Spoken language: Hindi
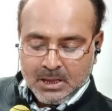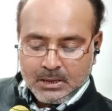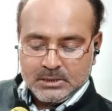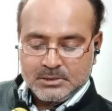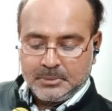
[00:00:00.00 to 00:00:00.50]

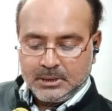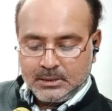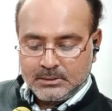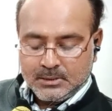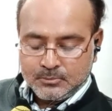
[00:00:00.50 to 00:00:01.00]

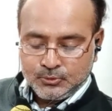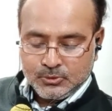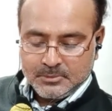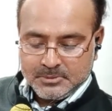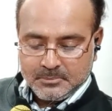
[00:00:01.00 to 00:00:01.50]
इसमें सब जो
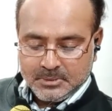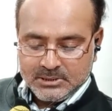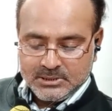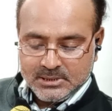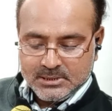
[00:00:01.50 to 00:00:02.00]
सबसे बड़ी
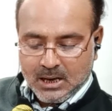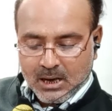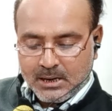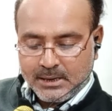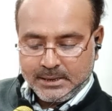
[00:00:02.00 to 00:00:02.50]
चीज़
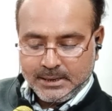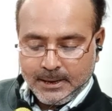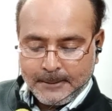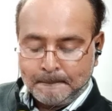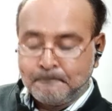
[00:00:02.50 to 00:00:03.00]
आ रही
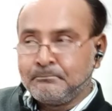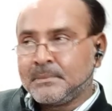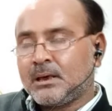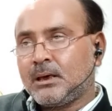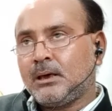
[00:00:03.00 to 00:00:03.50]
है
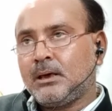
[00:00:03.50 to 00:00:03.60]
कि